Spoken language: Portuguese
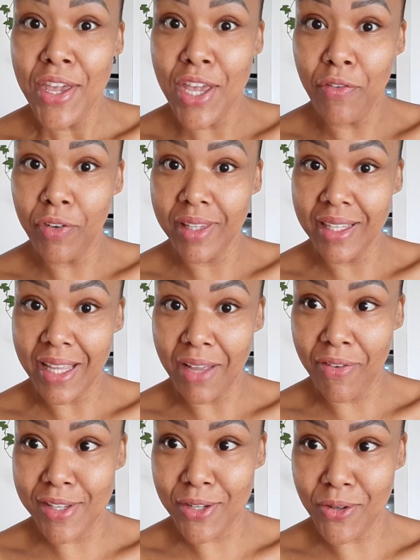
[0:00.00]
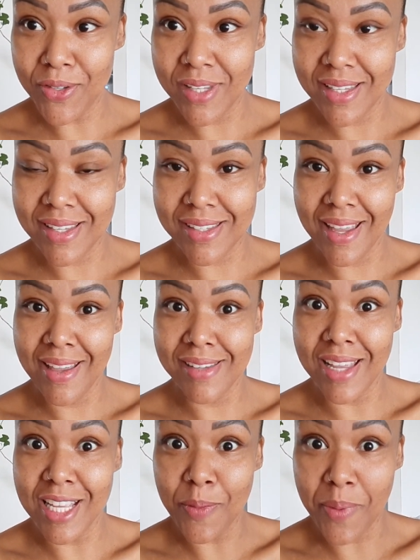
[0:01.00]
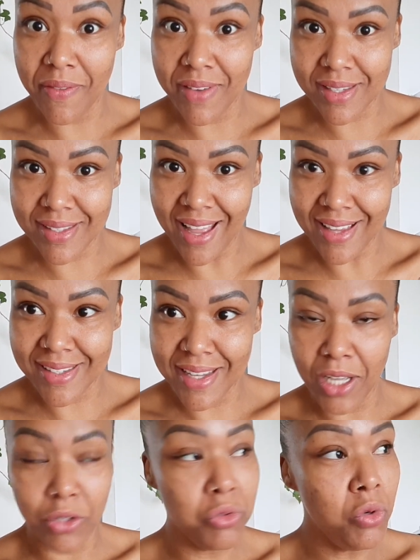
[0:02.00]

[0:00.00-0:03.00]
e eu vou tentar fazer com vocês essa receita para ver se dá certo.